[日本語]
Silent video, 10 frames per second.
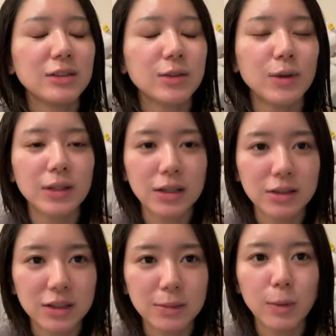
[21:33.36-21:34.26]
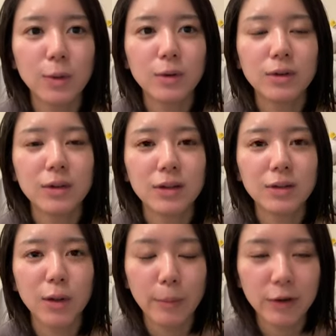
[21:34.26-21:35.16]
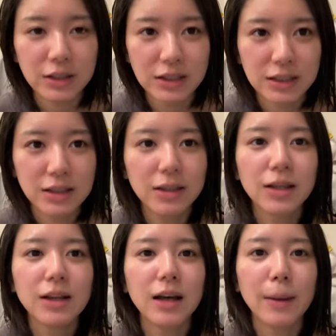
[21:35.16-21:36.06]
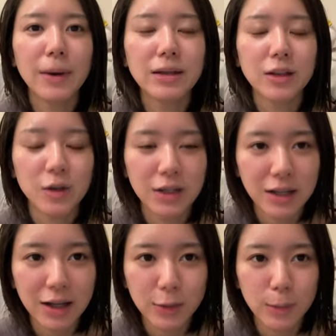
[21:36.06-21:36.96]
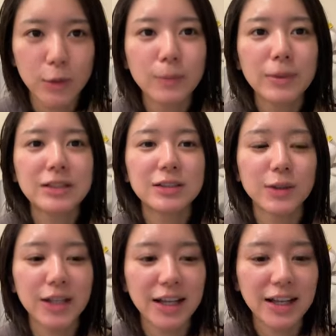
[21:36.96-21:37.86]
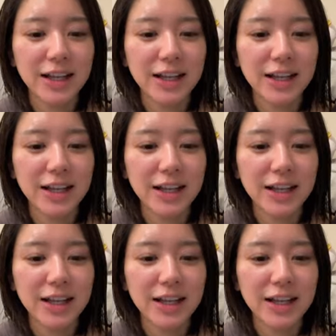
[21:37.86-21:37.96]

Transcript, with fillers: ちょっと私も共に頑張っていきたいと思いますので、